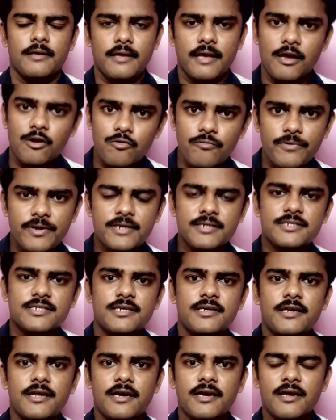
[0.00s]
হ্যালো ফ্রেন্ডস
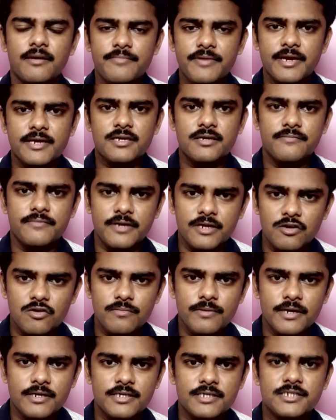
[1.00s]
এর আগে আমি একটা ভিডিও
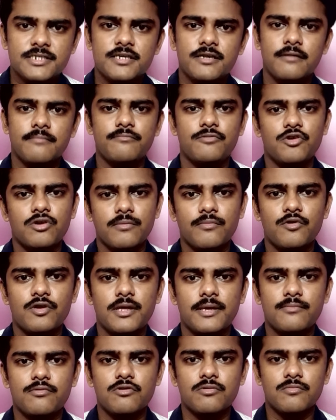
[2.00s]
বানিয়েছিলাম মিয়ামরে
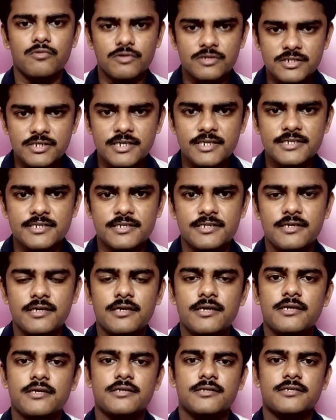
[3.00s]
এবং মঞ্জিনিস নিয়ে
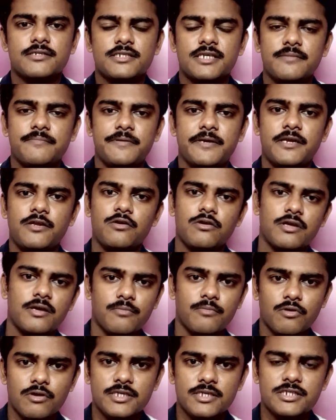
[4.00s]
যে ভিডিওটায়
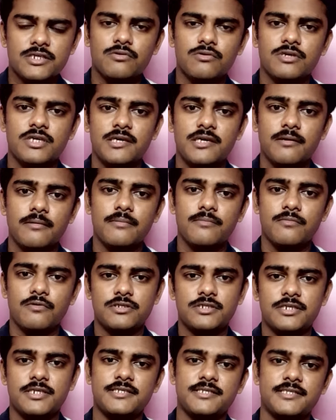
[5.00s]
বলা ছিল কীভাবে
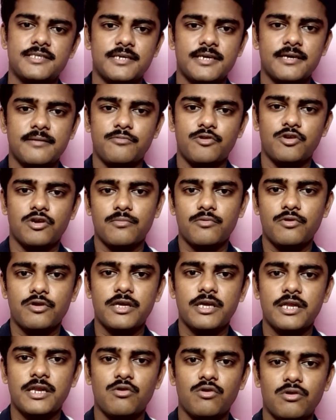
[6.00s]
মঞ্জিনিস থেকে মিয়ামরে
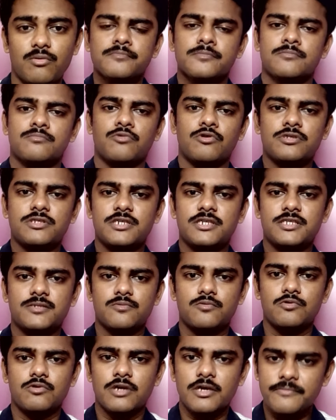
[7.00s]
এলেও মঞ্জিনিস
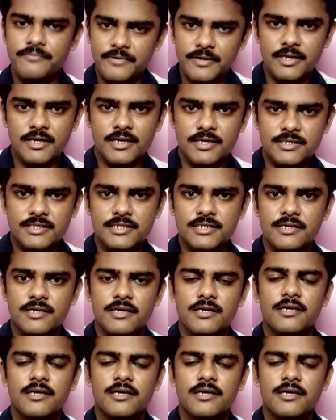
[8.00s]
পুনরায় ফিরে আসছে